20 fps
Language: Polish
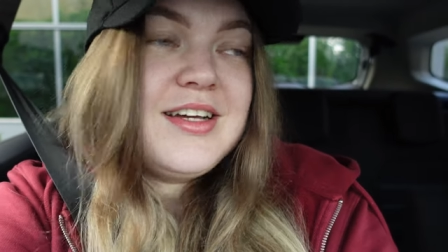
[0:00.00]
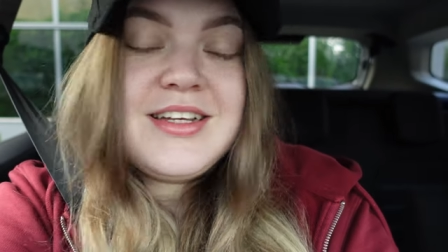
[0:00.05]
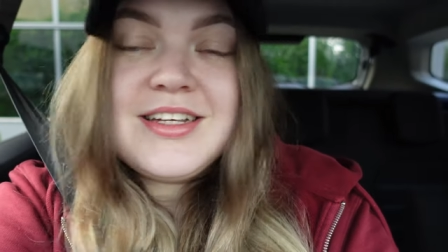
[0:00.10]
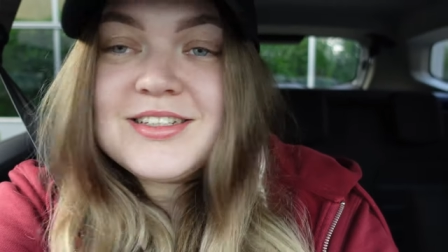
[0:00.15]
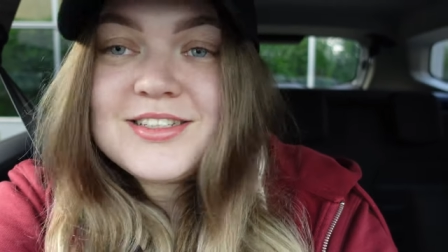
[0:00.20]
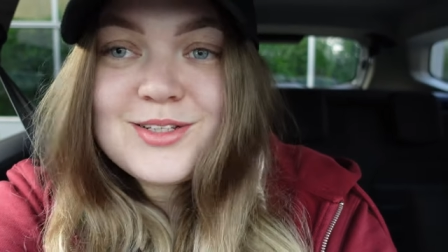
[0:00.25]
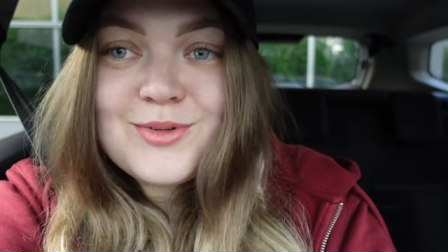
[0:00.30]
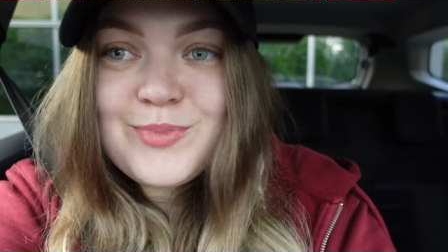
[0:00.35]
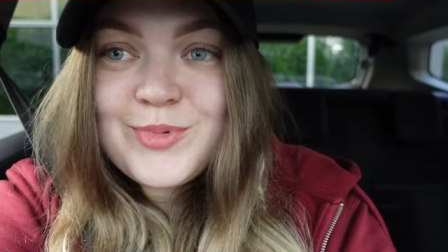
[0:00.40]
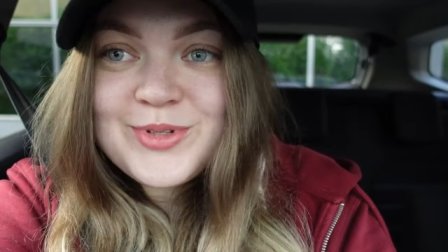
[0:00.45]

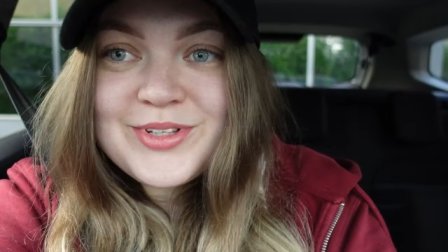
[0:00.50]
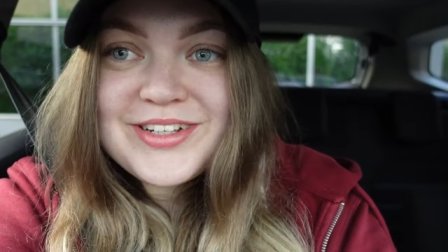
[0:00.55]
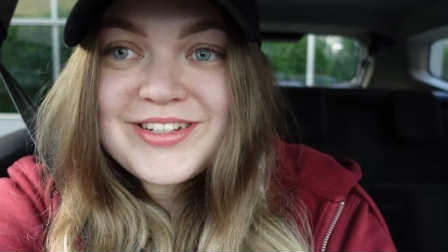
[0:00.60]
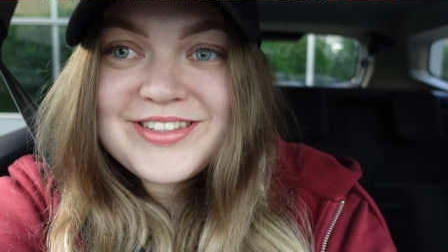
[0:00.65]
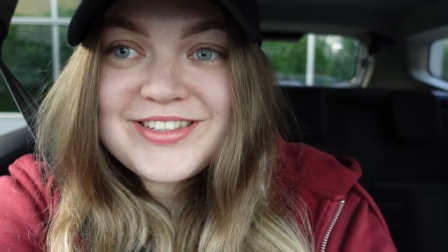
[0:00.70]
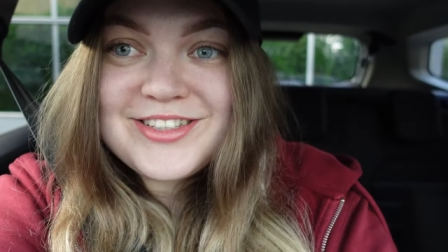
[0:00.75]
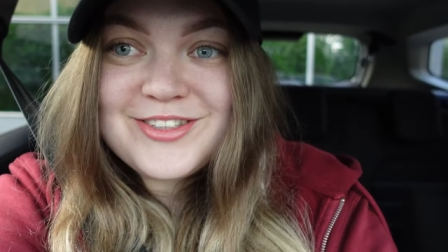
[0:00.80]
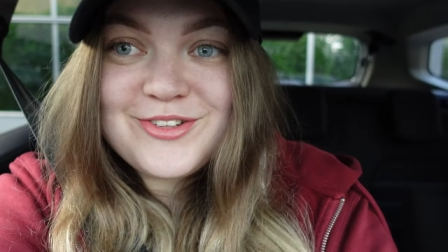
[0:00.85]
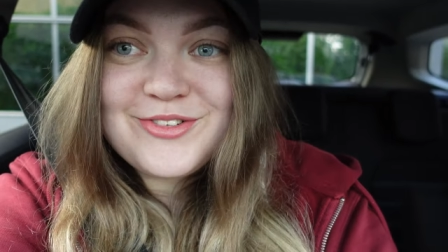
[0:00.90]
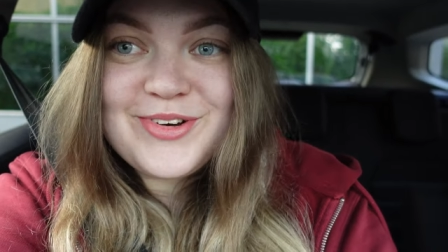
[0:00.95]
Jestem
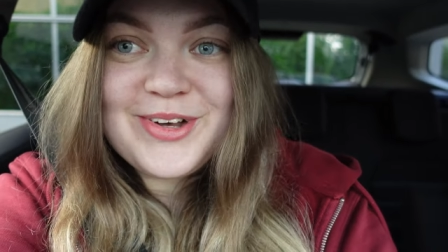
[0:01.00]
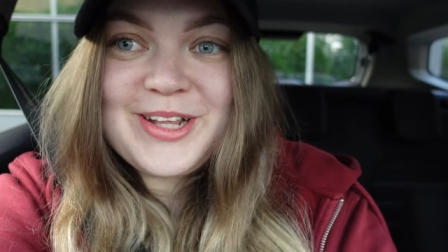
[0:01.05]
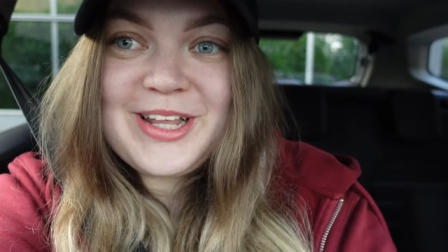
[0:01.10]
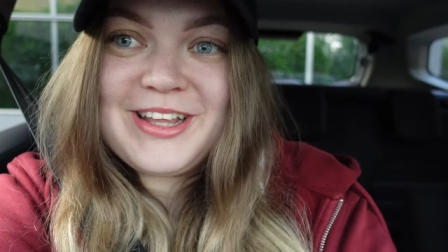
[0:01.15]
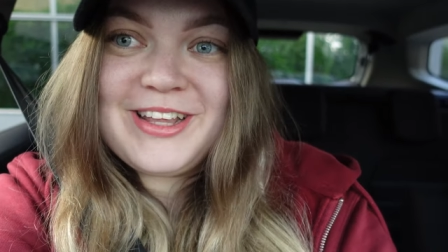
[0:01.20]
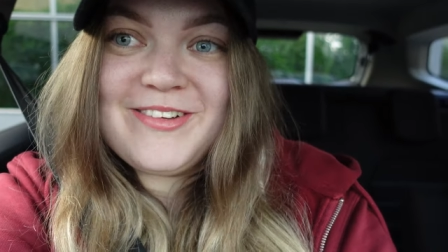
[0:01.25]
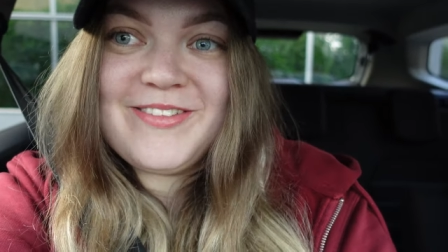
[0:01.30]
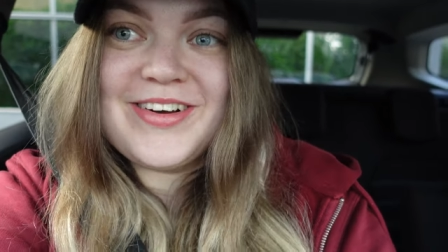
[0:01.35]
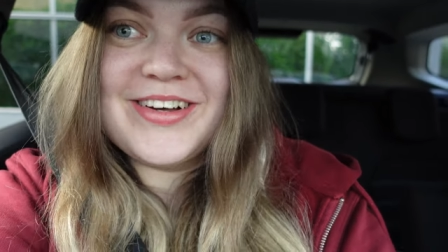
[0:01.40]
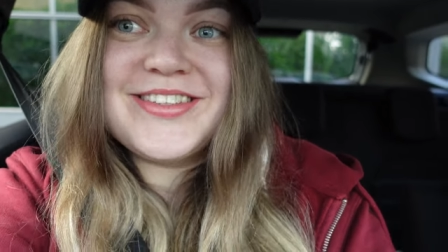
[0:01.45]
podekscytowana
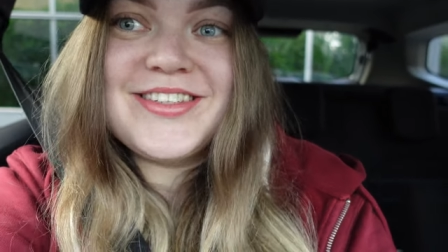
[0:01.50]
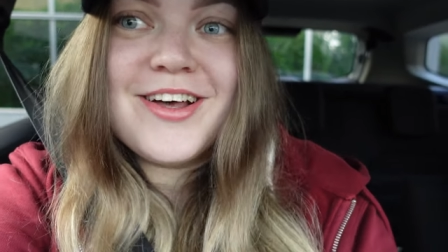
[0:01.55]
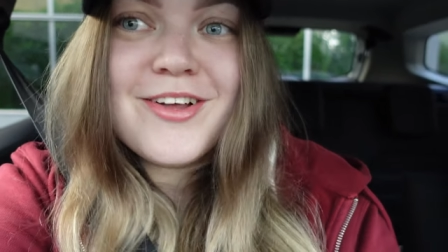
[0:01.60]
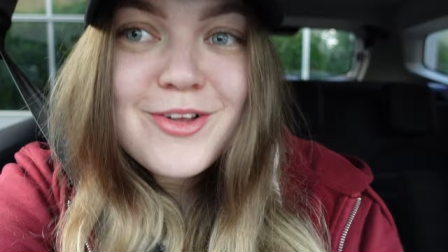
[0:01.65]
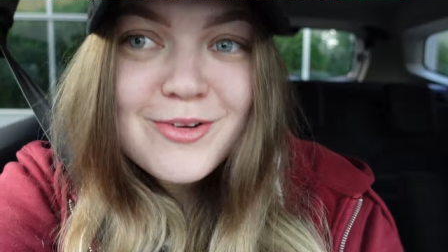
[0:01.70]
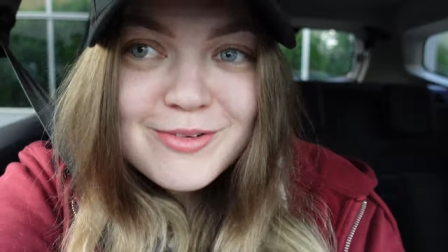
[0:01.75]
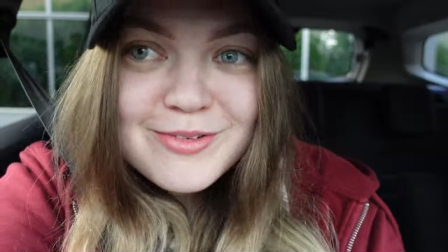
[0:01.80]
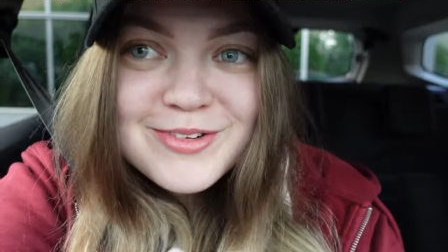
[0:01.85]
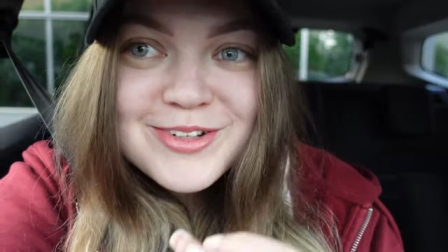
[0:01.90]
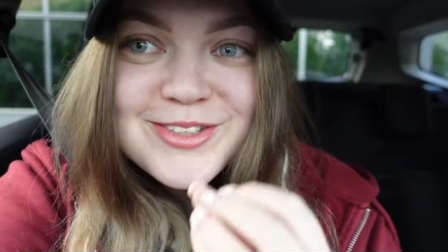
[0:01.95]
na no, maksa,
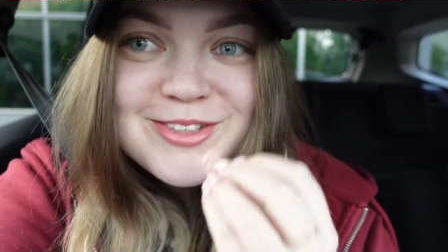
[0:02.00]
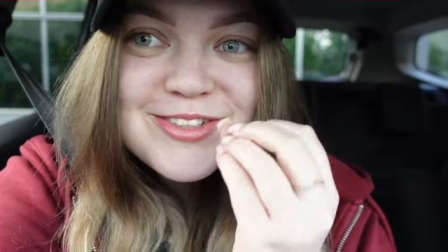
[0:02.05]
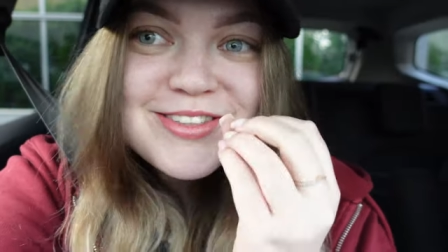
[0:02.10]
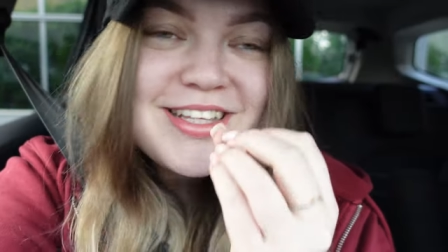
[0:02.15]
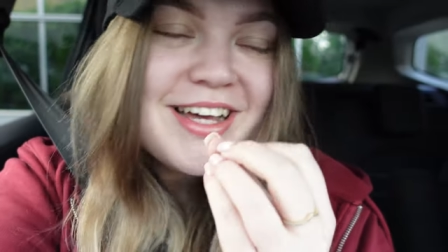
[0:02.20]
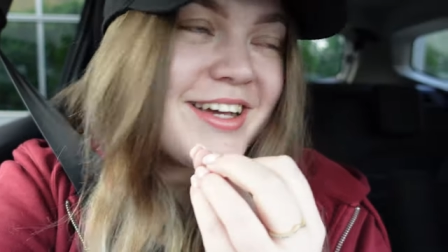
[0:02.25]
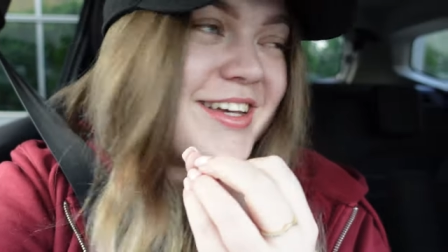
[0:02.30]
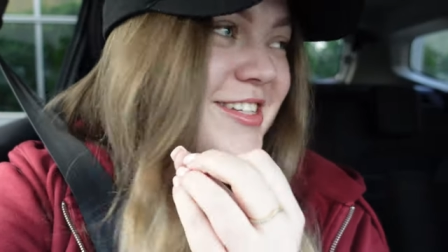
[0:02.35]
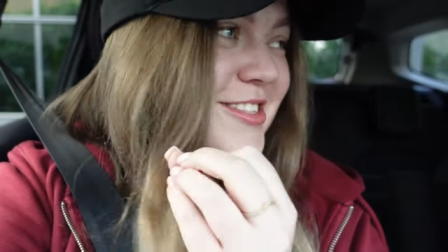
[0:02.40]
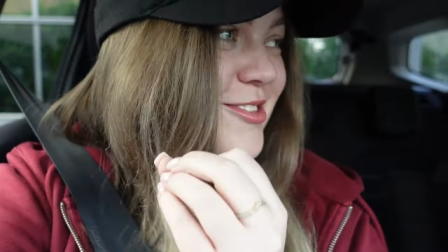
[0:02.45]
no po prostu
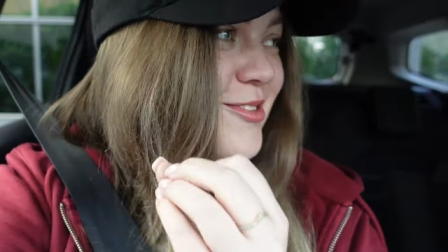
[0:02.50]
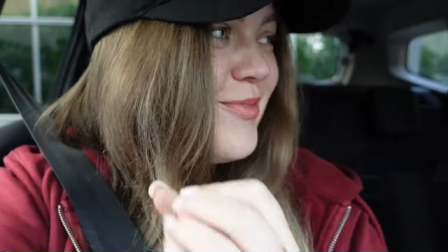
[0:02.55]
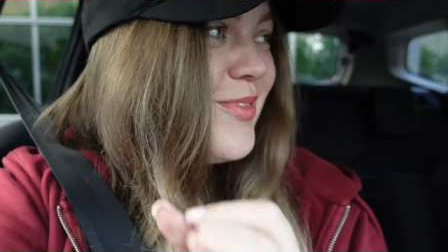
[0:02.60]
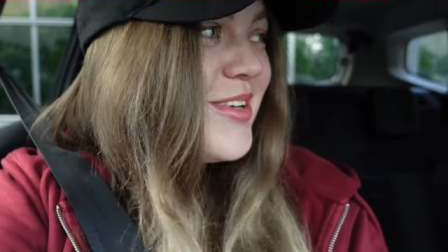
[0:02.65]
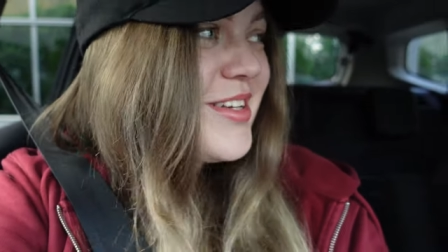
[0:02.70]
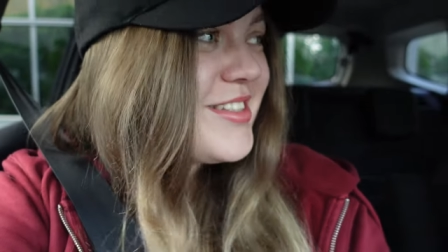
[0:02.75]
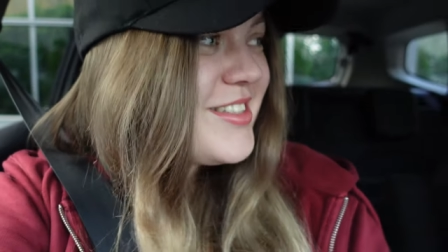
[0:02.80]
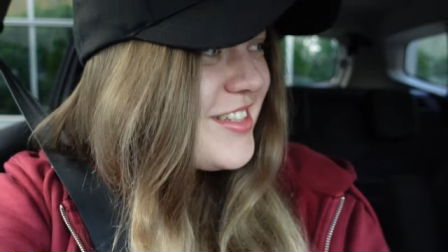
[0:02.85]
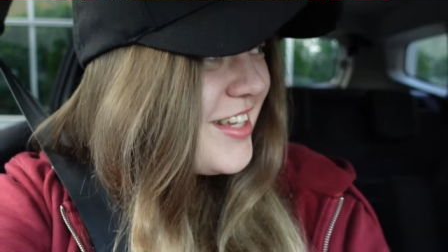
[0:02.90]
taki super